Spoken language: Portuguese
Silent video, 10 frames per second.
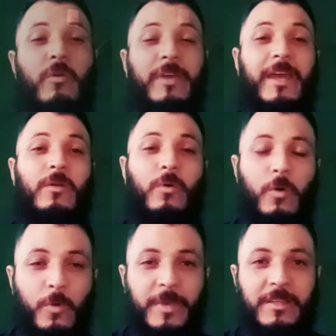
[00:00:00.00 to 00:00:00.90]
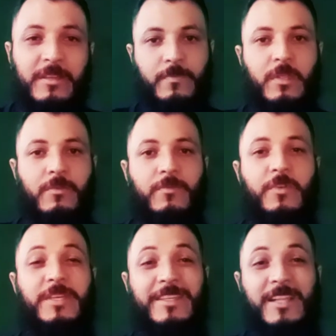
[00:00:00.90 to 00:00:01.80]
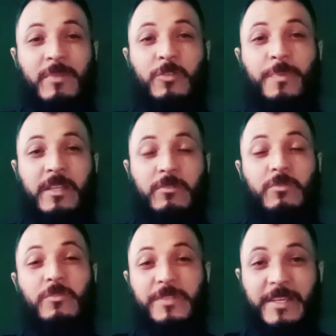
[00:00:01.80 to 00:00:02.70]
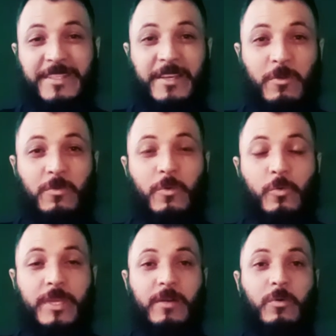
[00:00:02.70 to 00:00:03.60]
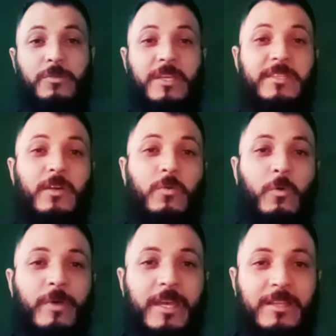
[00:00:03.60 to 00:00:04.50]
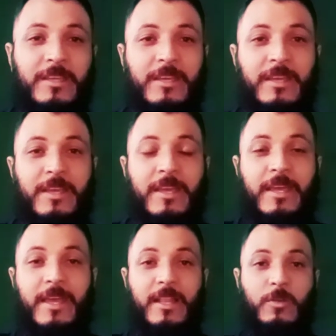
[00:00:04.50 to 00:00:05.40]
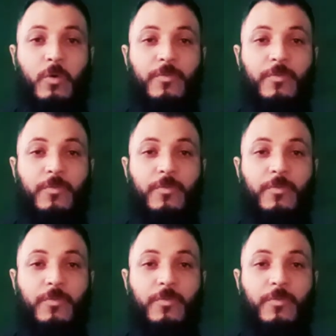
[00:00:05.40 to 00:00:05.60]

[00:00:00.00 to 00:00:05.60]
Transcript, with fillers: qualquer homem. Vocês lembram do período do Sansão, o que aconteceu com ele? Ele